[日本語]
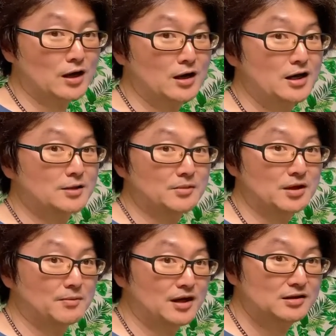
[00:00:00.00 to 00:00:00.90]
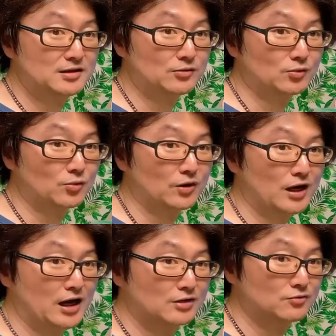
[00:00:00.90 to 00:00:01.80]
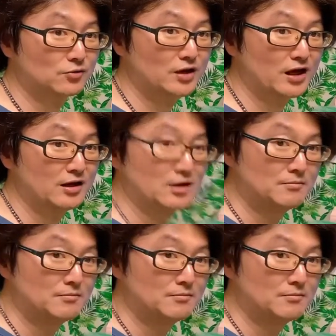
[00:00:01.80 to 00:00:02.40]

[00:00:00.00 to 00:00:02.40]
えてみればっていうところがあるので